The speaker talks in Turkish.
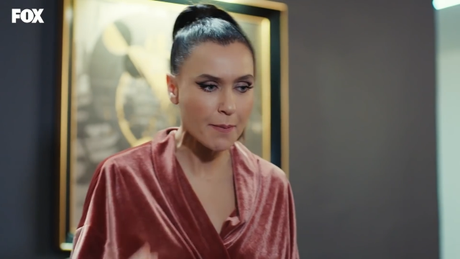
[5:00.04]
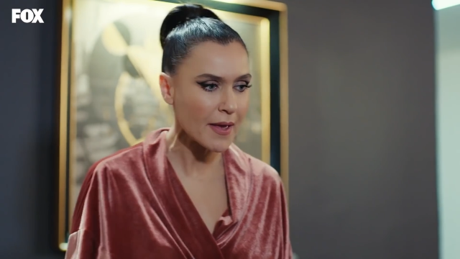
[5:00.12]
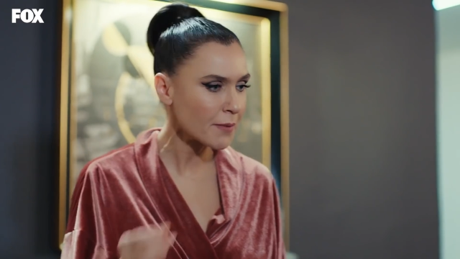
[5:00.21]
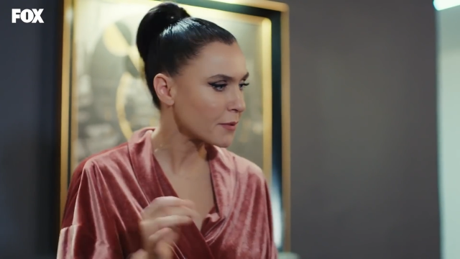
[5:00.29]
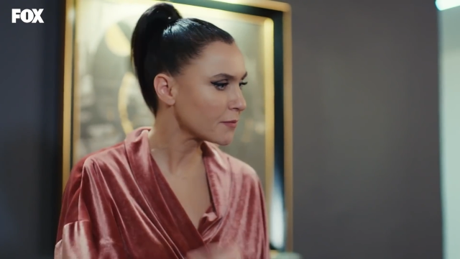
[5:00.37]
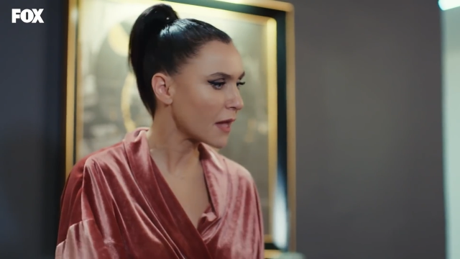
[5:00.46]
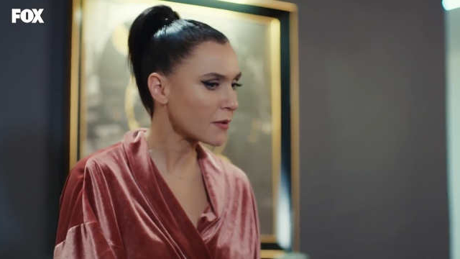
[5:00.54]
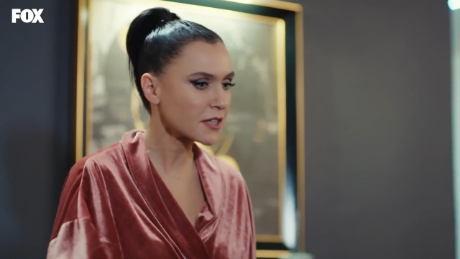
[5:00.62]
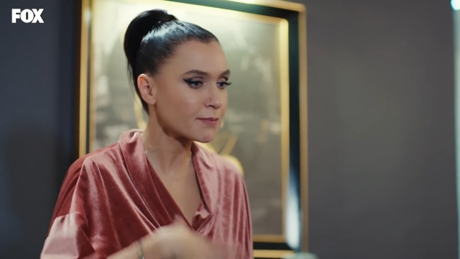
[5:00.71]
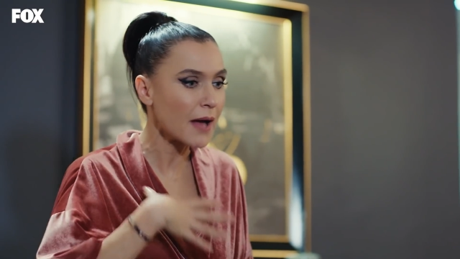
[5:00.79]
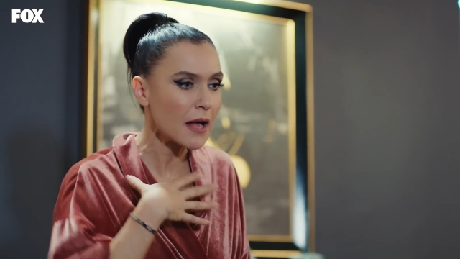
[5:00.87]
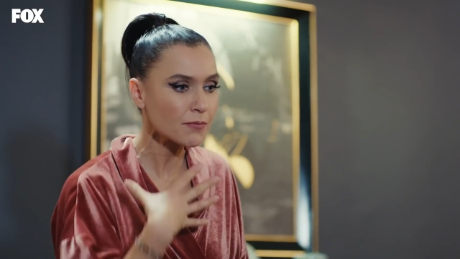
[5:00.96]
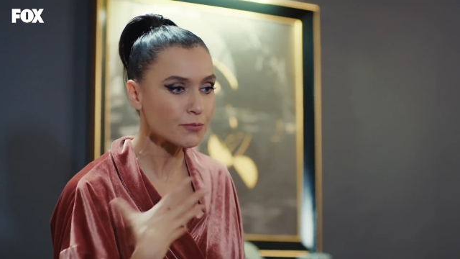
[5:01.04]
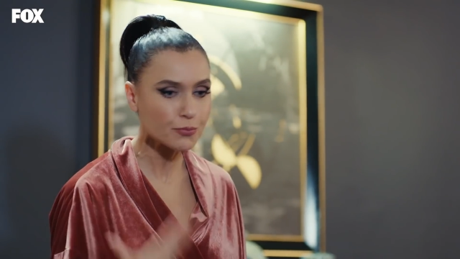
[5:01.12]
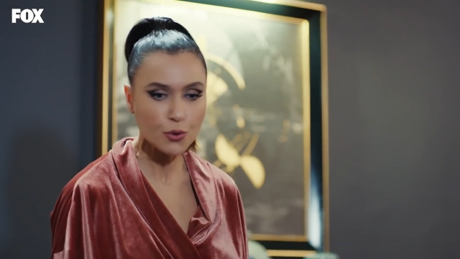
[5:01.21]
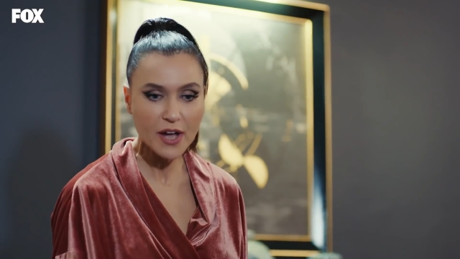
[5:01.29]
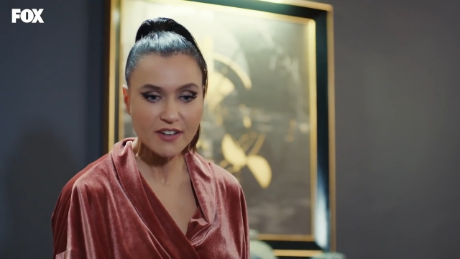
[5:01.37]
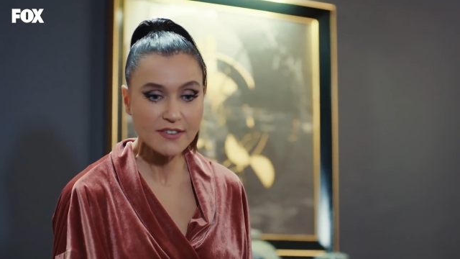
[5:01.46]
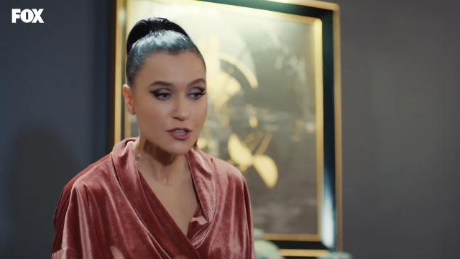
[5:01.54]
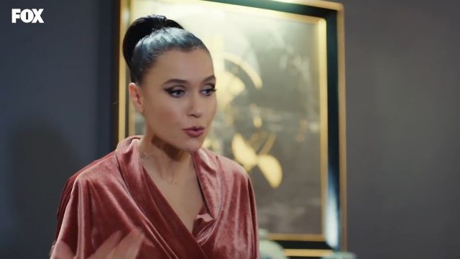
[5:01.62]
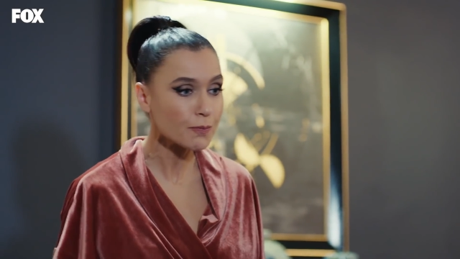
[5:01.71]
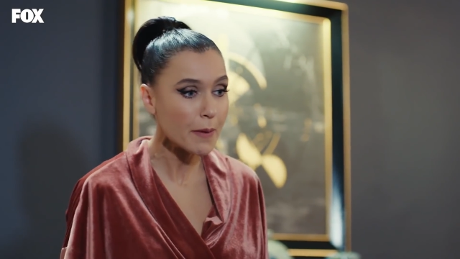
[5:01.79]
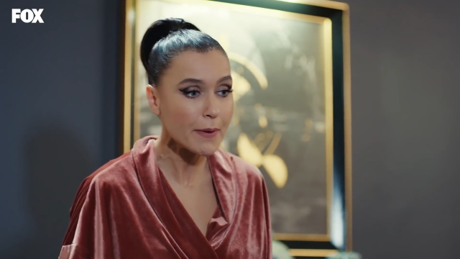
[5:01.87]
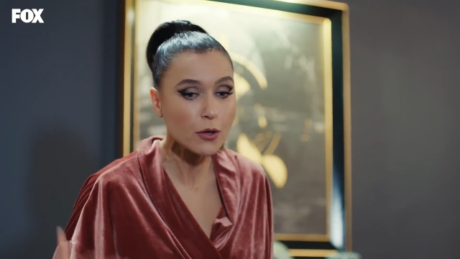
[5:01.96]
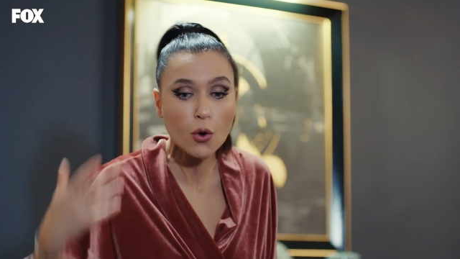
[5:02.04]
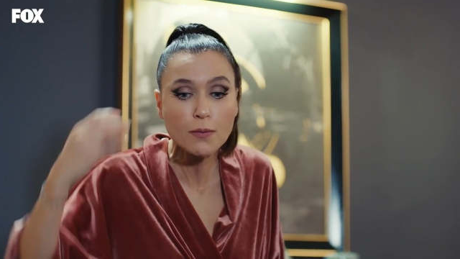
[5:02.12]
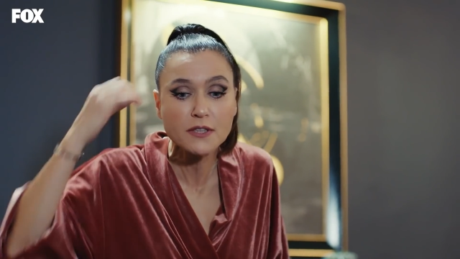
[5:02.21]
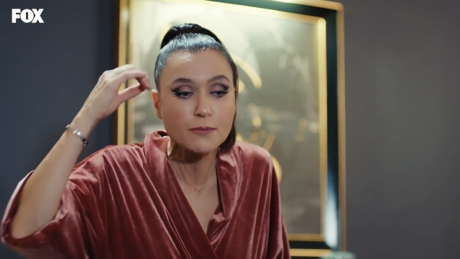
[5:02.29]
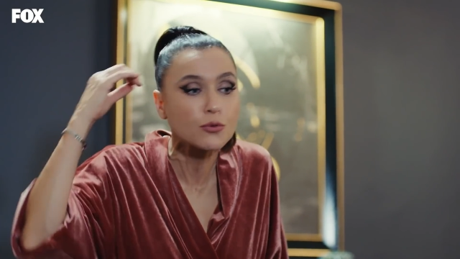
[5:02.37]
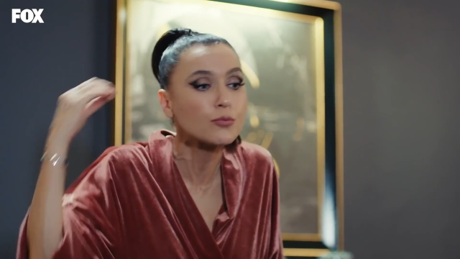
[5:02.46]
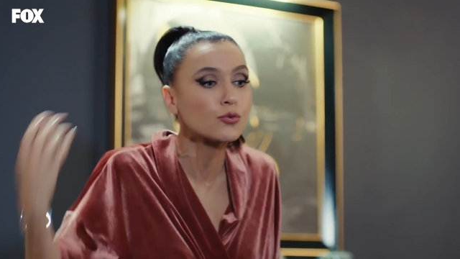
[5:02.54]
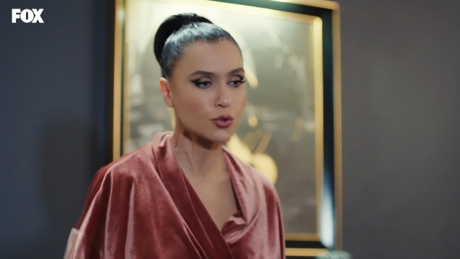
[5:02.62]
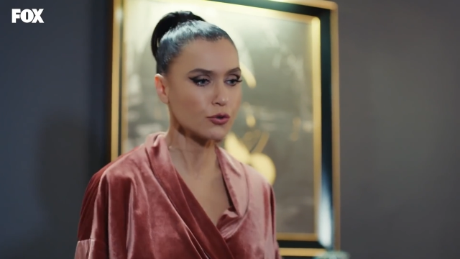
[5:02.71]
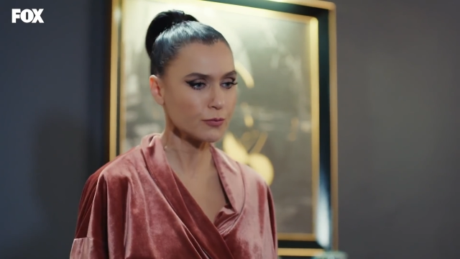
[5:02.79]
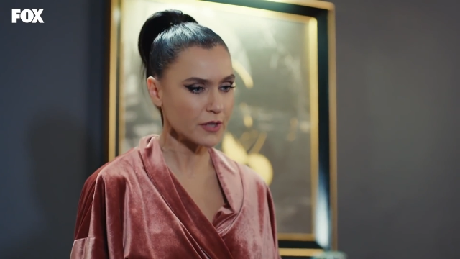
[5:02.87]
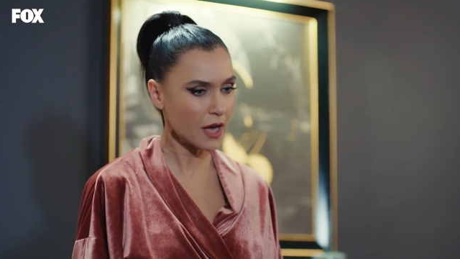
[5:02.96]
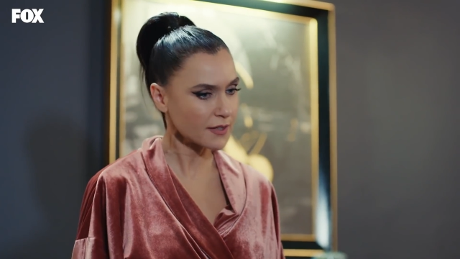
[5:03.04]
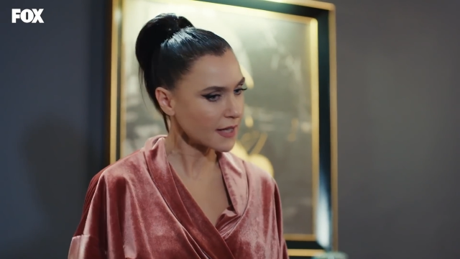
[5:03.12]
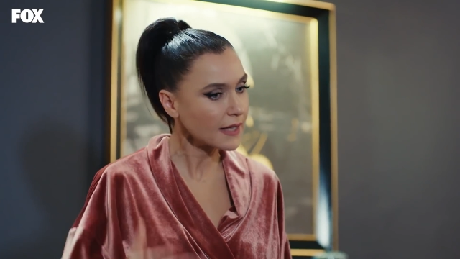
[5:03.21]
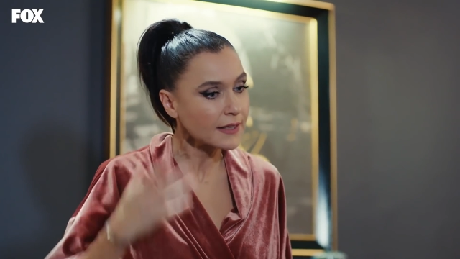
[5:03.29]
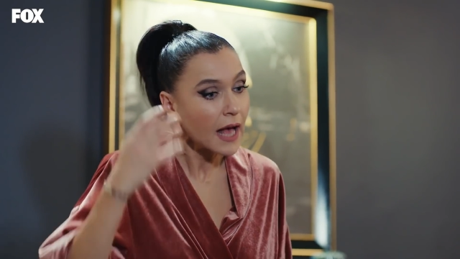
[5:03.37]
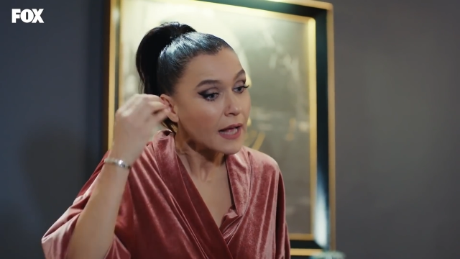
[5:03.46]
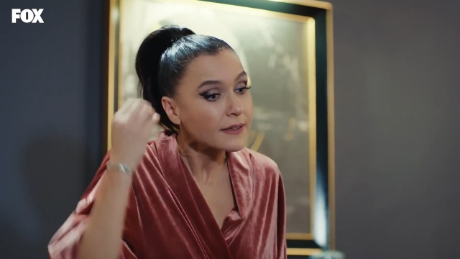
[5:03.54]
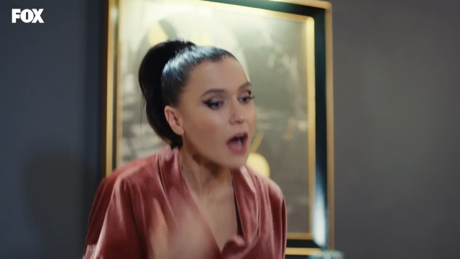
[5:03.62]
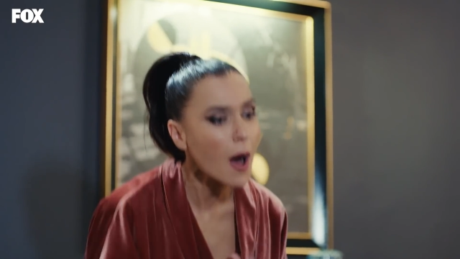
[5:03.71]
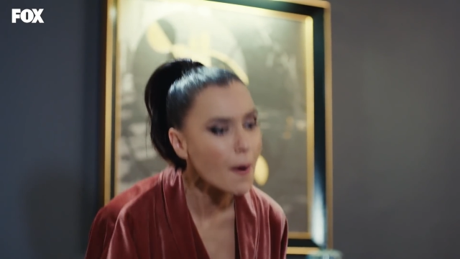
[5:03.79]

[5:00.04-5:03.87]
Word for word: yemeği bilmem Ben bu evde bebek olması mümkün mü ya? Sen ne